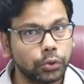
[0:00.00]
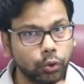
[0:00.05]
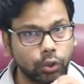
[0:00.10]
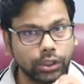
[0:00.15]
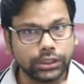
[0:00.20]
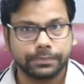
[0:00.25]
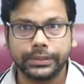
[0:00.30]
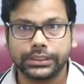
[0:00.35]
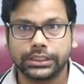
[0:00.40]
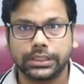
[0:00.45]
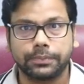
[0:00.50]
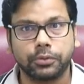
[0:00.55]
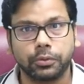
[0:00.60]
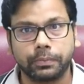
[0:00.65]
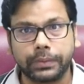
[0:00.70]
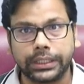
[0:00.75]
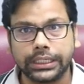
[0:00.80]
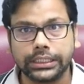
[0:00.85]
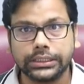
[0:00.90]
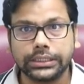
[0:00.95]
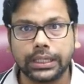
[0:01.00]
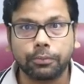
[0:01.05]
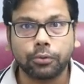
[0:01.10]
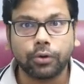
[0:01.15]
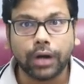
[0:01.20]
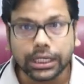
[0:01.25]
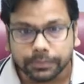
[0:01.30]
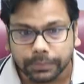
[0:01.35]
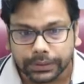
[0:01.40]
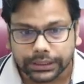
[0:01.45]
दो स्पेशल प्रॉपर्टीज
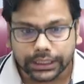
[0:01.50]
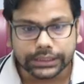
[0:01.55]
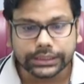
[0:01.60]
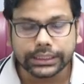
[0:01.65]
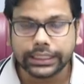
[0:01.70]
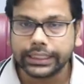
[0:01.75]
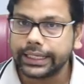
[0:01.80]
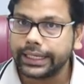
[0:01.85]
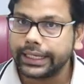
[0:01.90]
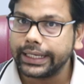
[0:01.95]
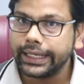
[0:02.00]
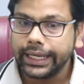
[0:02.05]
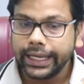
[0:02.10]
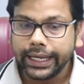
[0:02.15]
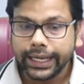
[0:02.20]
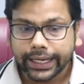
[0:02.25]
आपको आज पता चल गए